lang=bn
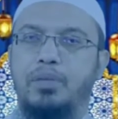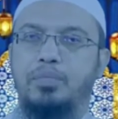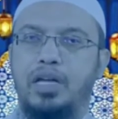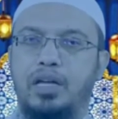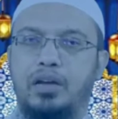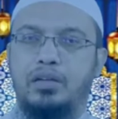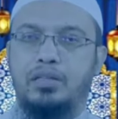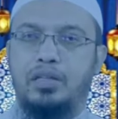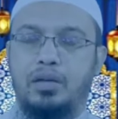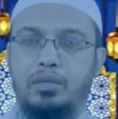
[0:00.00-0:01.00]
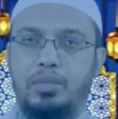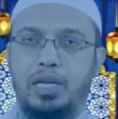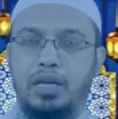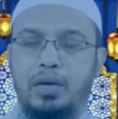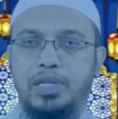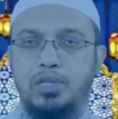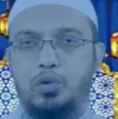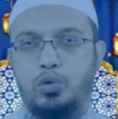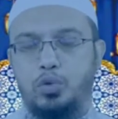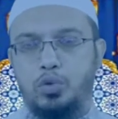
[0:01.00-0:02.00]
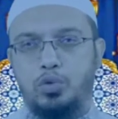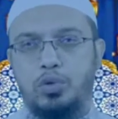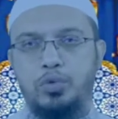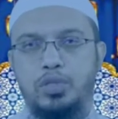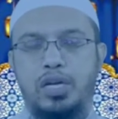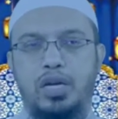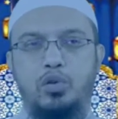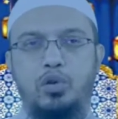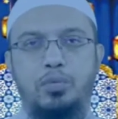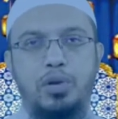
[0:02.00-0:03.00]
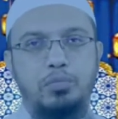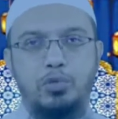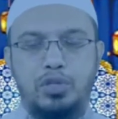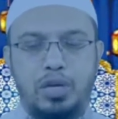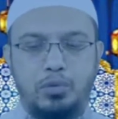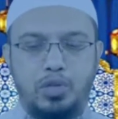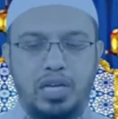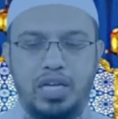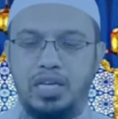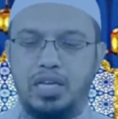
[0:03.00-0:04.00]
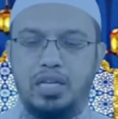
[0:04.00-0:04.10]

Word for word: আপনার তা মানে নামাজের কোনো গুরুত্ব বোঝেন না কোনো অপরাধবোধ তার মধ্যে নাই